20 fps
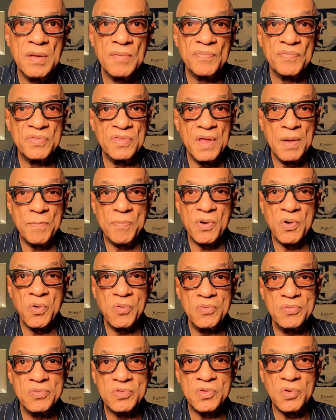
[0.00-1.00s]
De
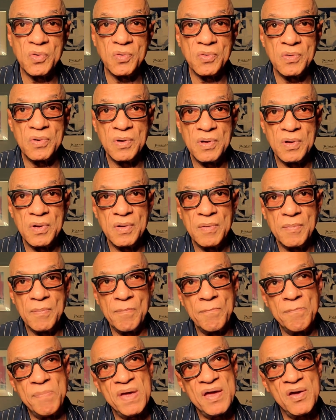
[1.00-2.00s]
pronto
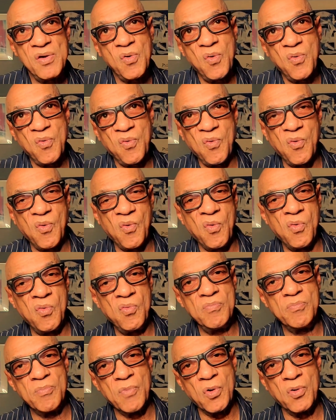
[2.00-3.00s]
veo
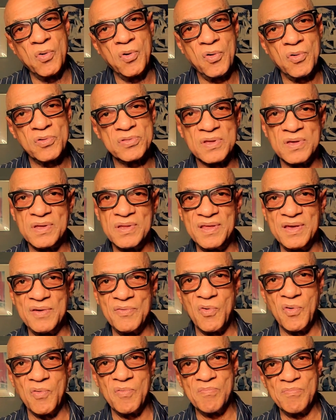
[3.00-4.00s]
un molote de
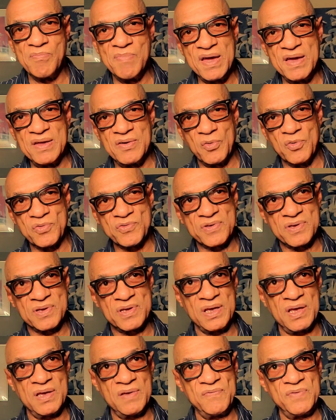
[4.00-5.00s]
bomberos
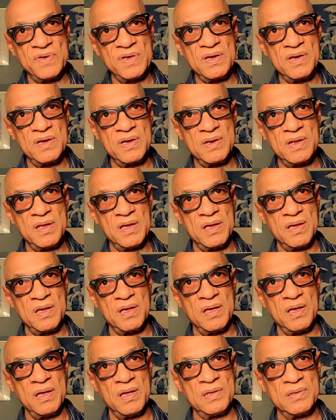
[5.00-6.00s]
que viene
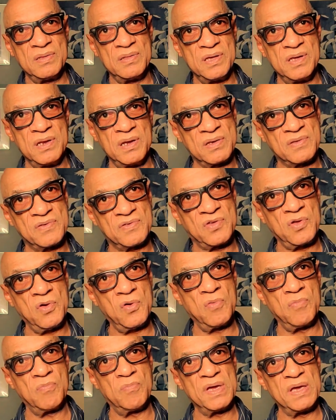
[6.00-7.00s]
en
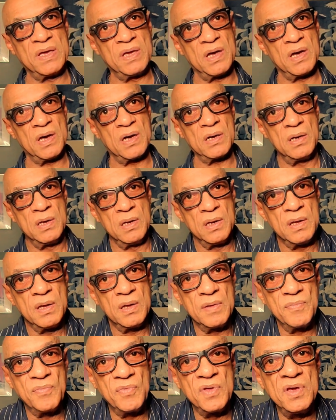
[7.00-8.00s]
dirección mía
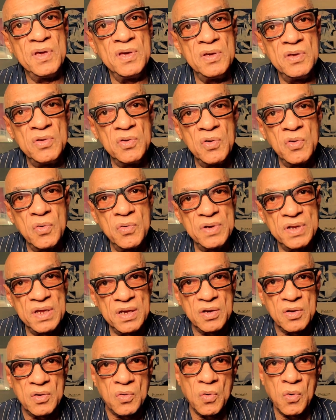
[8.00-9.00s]
y yo
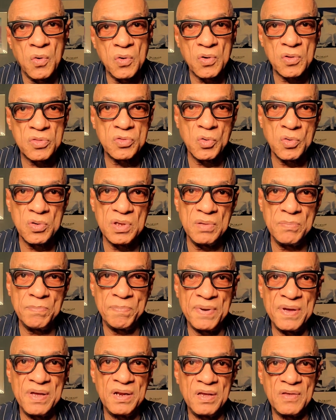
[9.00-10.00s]
ni corto ni
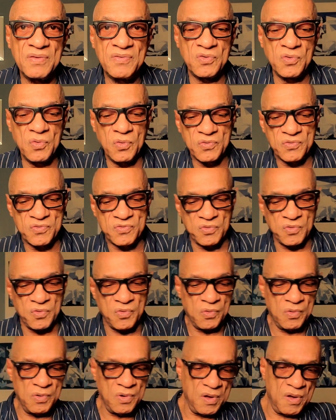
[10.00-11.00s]

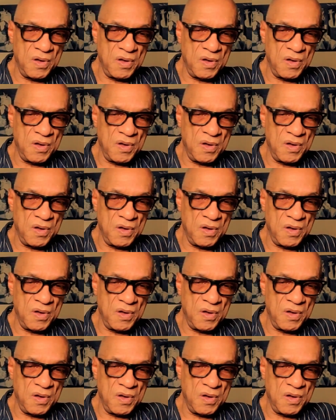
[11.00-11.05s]
perezoso